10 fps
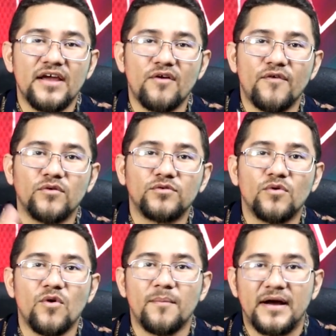eu volto
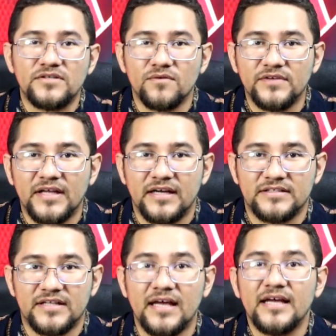com mais
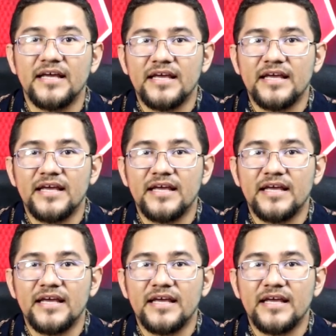novidades, tá?